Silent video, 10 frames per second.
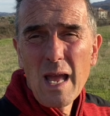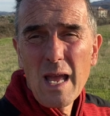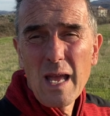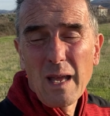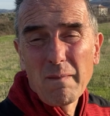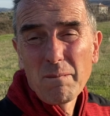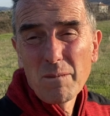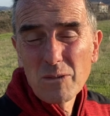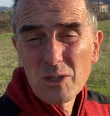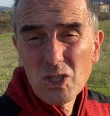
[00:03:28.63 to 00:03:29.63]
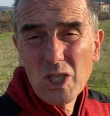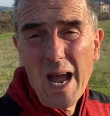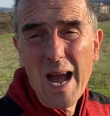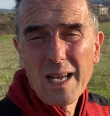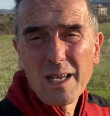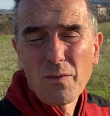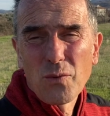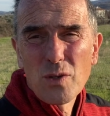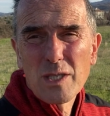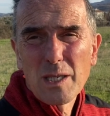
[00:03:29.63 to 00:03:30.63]
e c'è anche
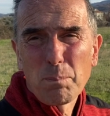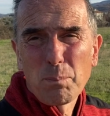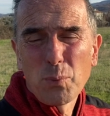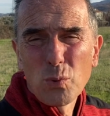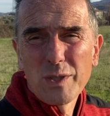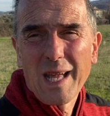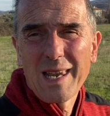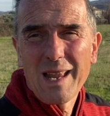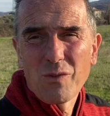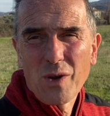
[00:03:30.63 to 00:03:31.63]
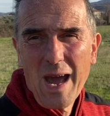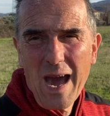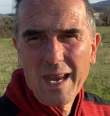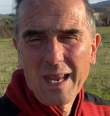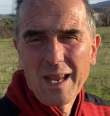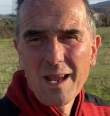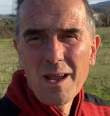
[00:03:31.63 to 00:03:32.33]
forse più da lavorare